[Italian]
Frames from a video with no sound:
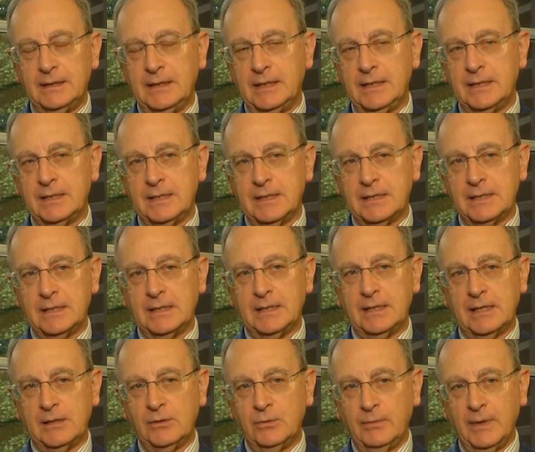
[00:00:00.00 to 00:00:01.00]

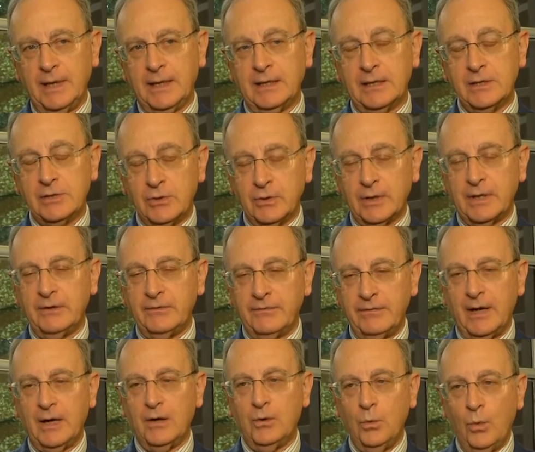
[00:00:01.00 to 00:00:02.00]
dell'esistenza umana, ciò che
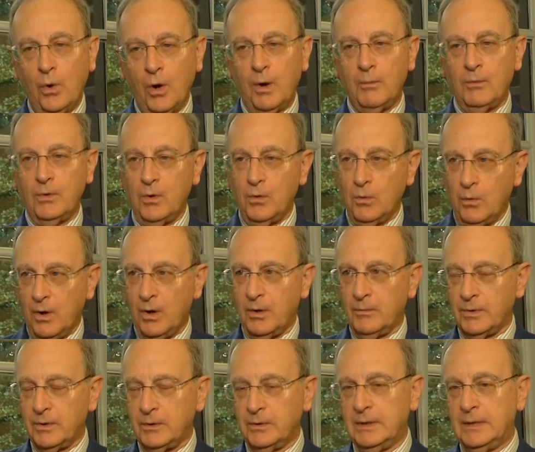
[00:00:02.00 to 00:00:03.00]
fa l'uomo uomo.
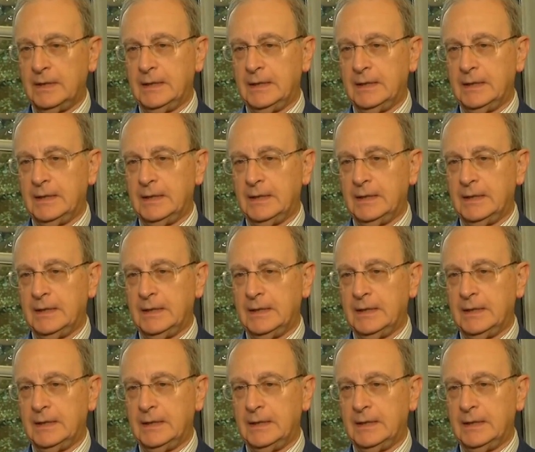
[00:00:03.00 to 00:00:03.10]
uomo.